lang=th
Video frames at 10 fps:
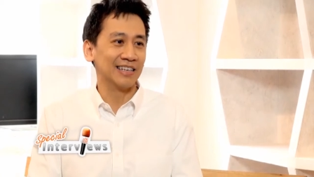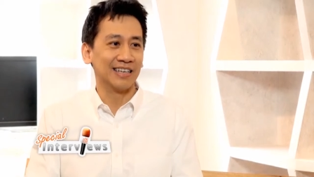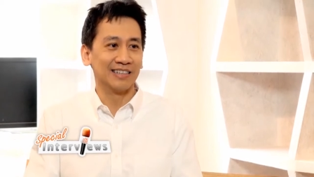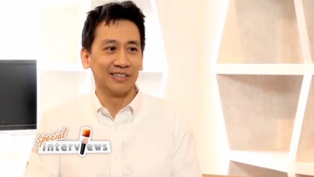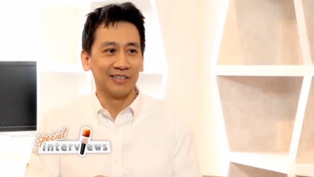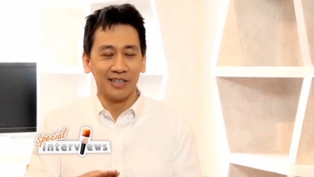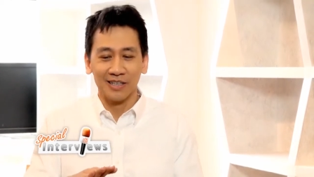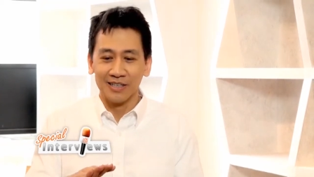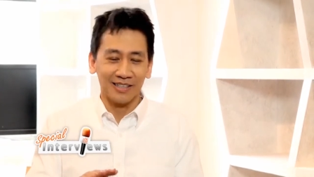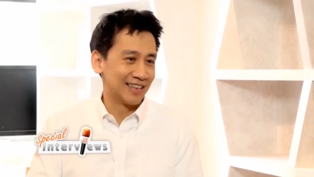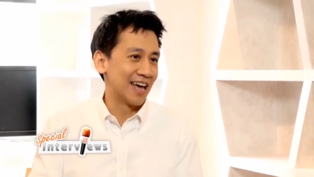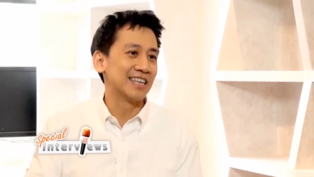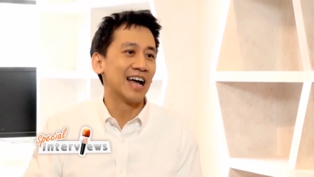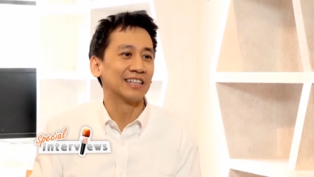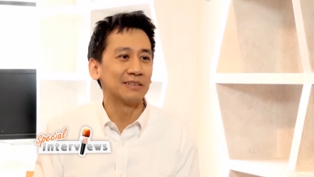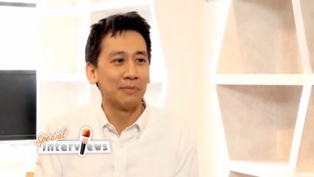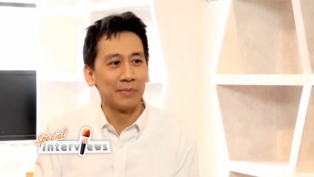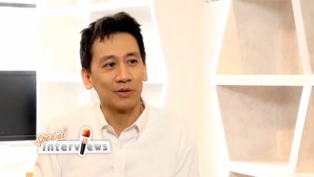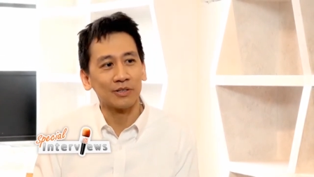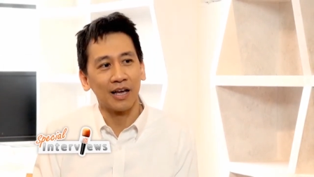เรียนหลายอย่างที่มัน
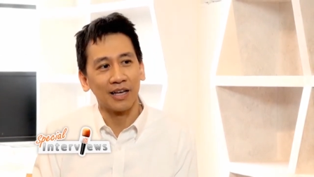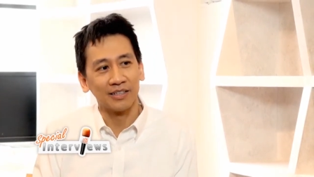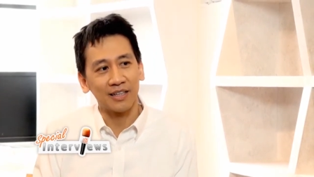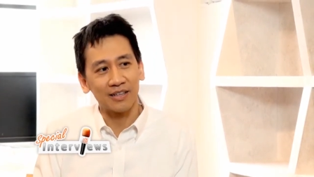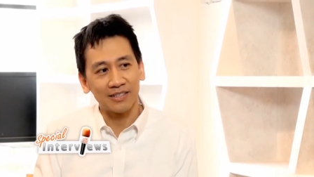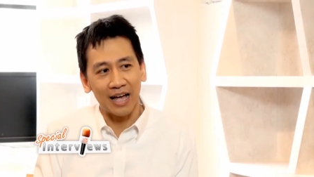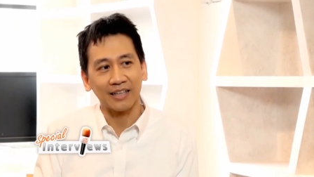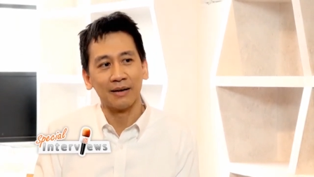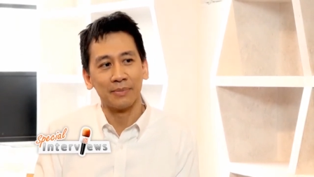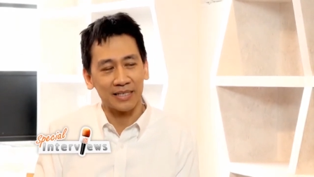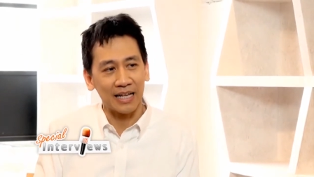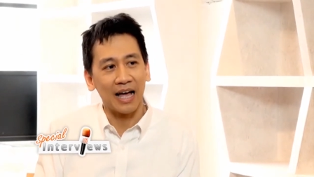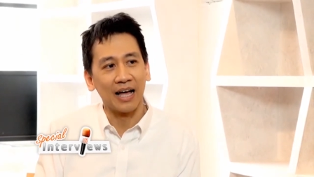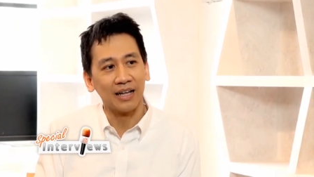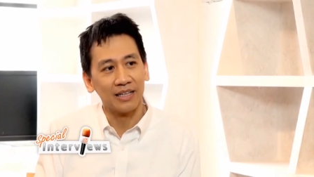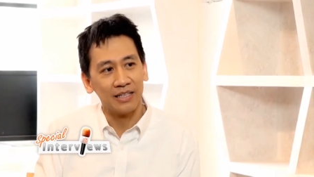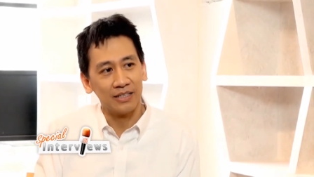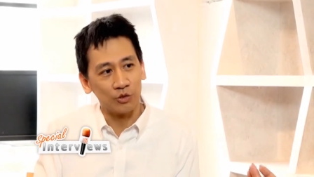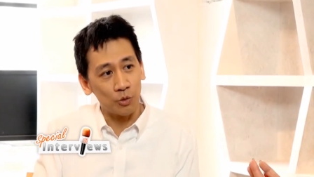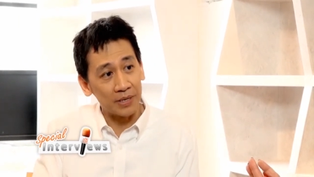ไม่ต้องใช้ทักษะทางภาษา
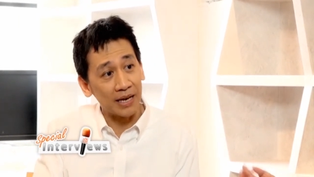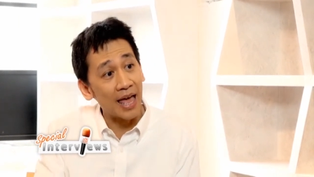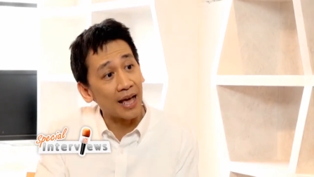ในช่วงปีแร